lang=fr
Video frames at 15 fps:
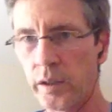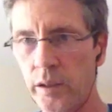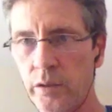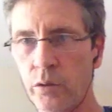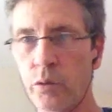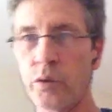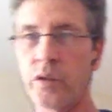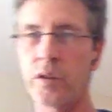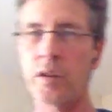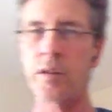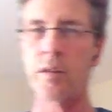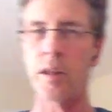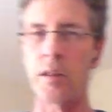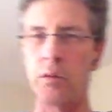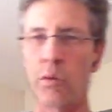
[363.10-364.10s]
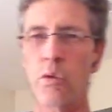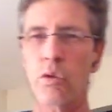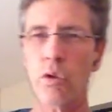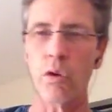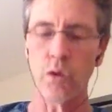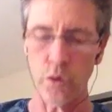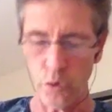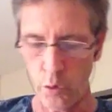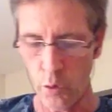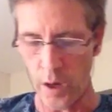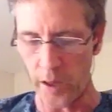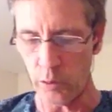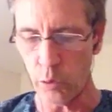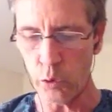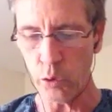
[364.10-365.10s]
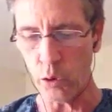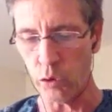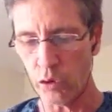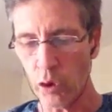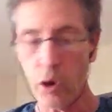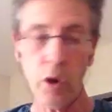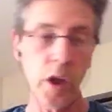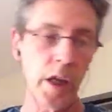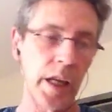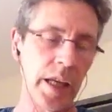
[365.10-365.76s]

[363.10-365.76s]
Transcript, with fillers: Hein. donc c'est un autre lieu, un autre temps.